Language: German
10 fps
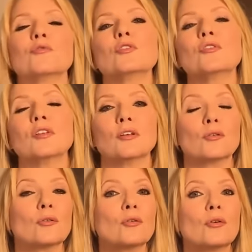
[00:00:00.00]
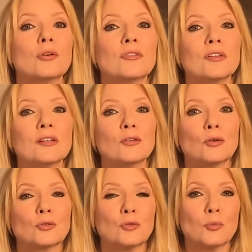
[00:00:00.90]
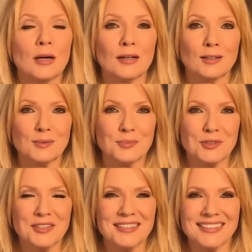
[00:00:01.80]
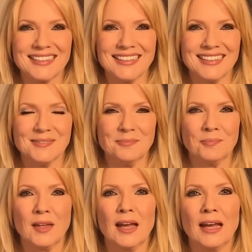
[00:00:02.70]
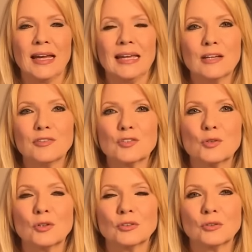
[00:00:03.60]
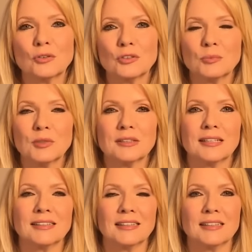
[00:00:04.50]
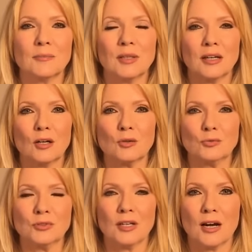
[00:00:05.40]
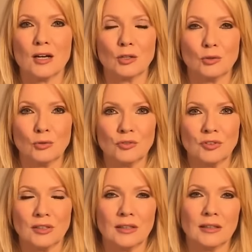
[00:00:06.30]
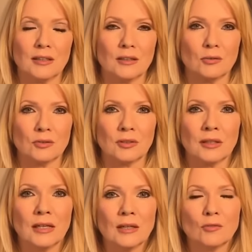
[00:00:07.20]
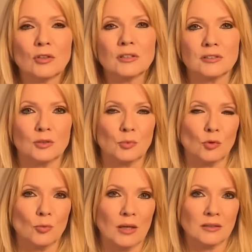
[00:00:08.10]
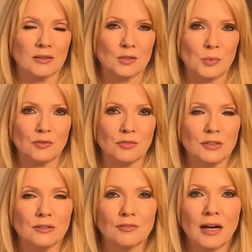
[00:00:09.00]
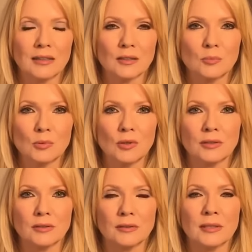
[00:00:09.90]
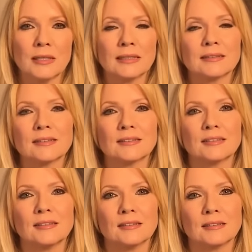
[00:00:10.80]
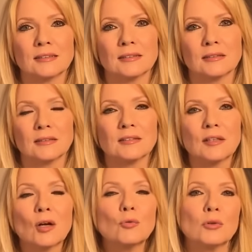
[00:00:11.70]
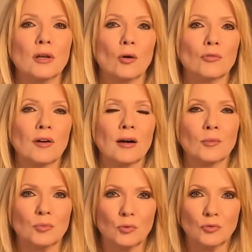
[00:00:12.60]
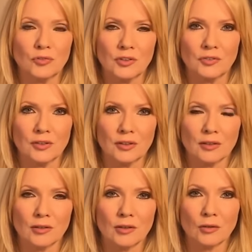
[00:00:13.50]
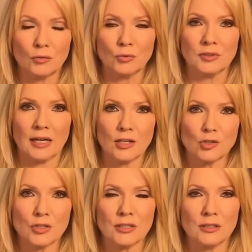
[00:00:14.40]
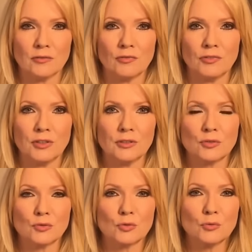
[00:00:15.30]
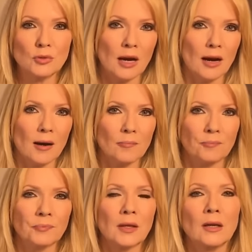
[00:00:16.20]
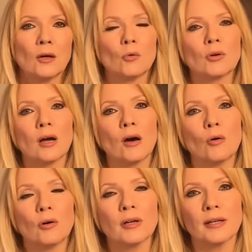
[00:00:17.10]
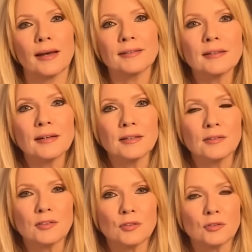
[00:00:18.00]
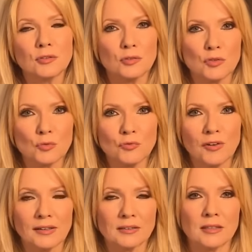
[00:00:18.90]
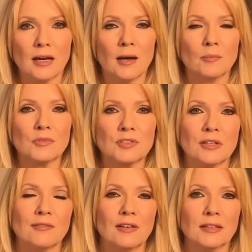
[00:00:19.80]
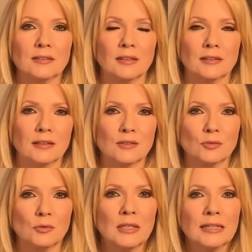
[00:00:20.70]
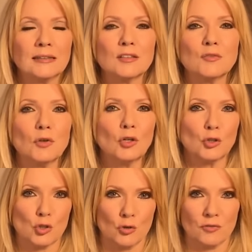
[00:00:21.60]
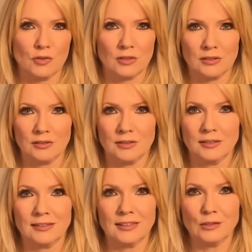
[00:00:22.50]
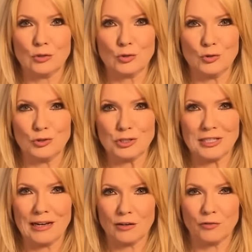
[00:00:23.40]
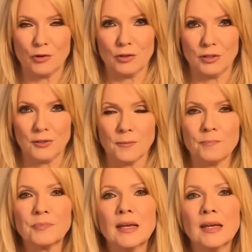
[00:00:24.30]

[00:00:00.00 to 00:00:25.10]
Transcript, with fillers: dem 14. und 19. Oktober Geburtstag haben. Er versorgt euch mit jeder Menge guter Glücksenergie und wirklich, ich beobachte das bei vielen Waagegeborenen, dass sie äh, einen sehr guten Lauf haben, beruflich sehr gut dastehen, viel zu tun haben oder auch in anderer Hinsicht Zuwachs haben, sich erweitern. Also das wirkt schon wirklich ganz schön stark für euch.